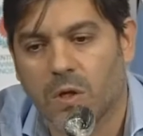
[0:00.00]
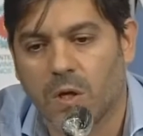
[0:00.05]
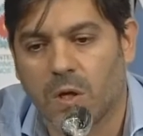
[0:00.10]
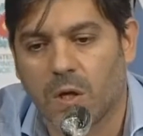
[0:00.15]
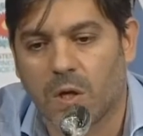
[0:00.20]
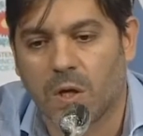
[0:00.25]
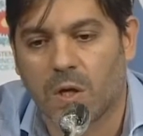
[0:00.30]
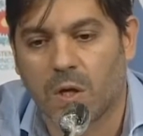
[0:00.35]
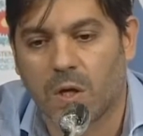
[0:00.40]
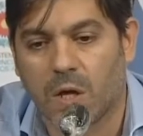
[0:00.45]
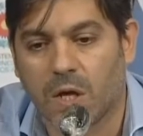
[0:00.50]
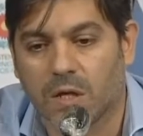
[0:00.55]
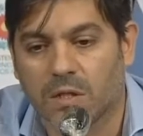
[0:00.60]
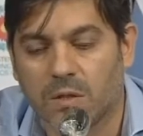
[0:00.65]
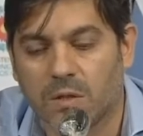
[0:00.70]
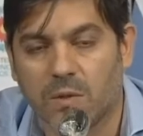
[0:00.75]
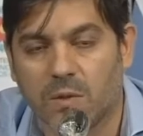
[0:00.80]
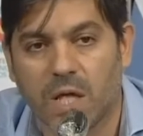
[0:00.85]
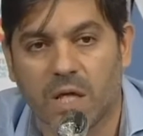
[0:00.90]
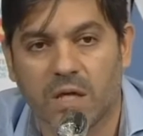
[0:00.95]
eh,
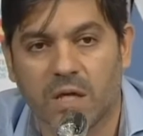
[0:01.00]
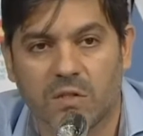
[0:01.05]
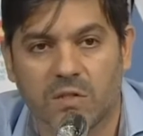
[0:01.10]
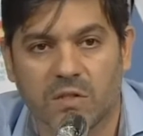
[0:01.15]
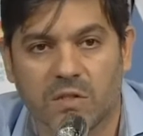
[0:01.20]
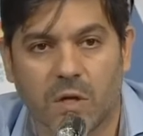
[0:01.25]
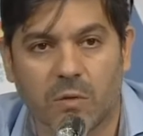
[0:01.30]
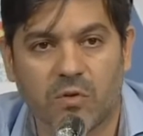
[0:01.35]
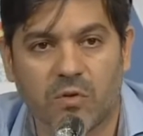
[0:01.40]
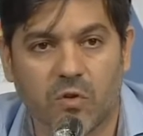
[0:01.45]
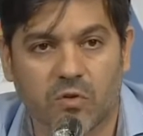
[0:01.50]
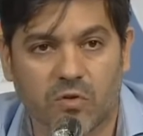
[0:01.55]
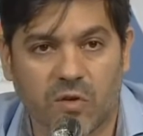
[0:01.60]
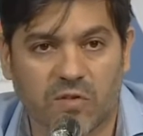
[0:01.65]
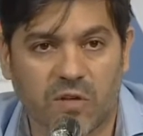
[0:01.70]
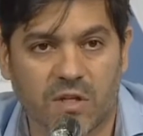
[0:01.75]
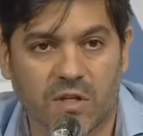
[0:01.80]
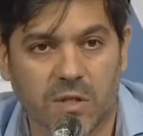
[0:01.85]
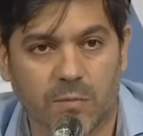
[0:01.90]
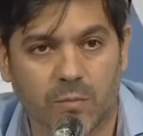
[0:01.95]
actividades y servicios a
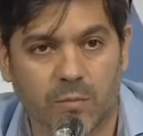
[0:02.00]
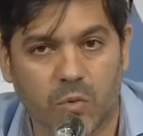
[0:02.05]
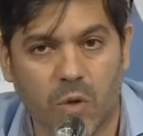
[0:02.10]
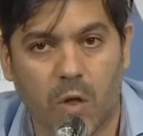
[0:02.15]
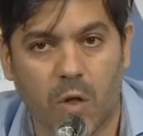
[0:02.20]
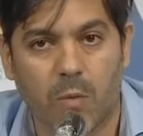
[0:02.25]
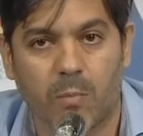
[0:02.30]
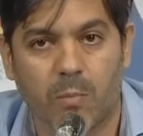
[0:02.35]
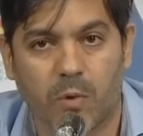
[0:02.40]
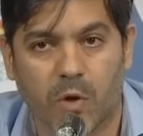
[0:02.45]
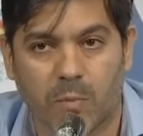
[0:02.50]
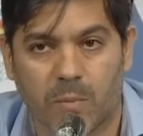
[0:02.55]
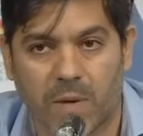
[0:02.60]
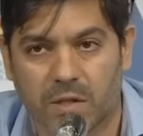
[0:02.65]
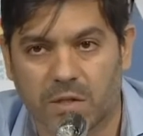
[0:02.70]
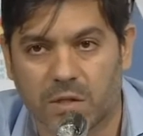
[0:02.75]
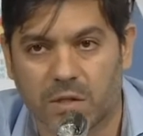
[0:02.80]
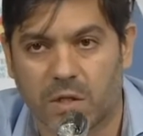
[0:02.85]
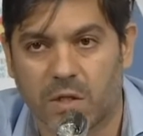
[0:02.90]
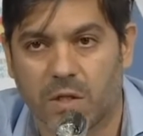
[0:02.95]
ser exceptuados por
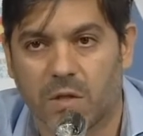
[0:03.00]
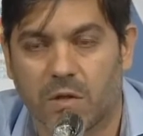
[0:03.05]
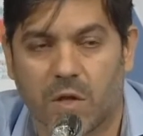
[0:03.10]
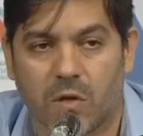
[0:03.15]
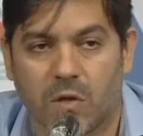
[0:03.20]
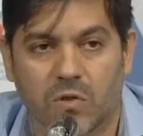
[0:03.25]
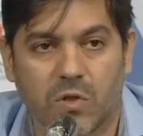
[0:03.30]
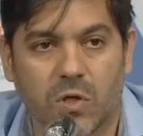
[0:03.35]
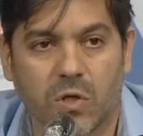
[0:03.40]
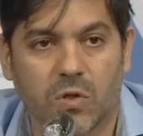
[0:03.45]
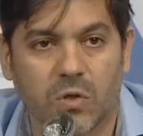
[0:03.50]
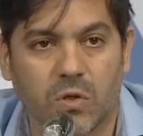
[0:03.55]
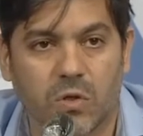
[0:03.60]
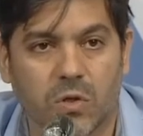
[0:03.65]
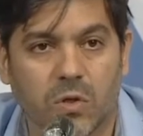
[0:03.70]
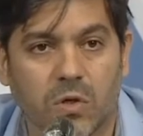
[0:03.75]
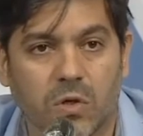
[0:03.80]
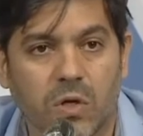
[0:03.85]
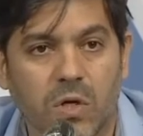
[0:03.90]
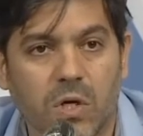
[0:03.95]
parte de los
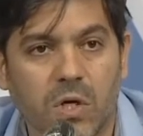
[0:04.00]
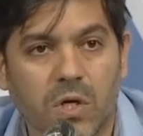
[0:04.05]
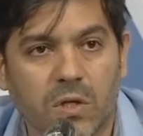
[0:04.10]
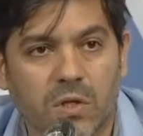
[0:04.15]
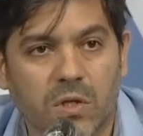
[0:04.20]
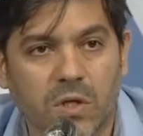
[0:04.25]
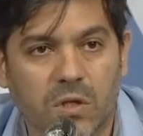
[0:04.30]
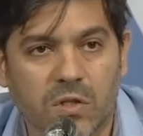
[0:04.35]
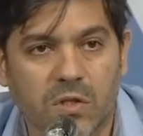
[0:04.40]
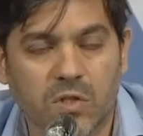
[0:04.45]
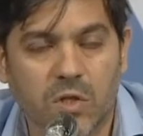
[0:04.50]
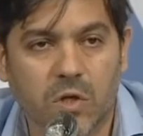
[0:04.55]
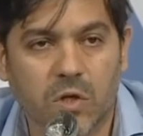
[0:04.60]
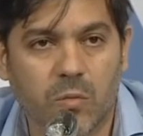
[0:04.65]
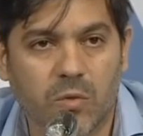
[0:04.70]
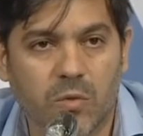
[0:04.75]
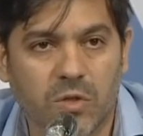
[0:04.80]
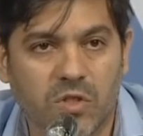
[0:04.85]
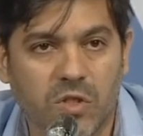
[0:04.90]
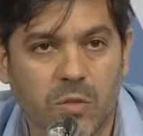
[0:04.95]

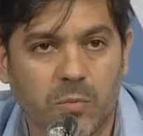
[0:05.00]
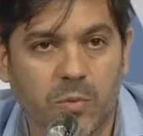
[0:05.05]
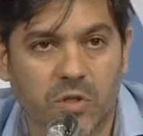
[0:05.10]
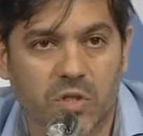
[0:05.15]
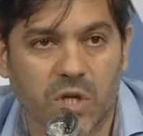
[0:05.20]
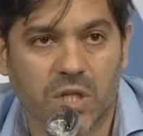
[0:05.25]
135 municipios.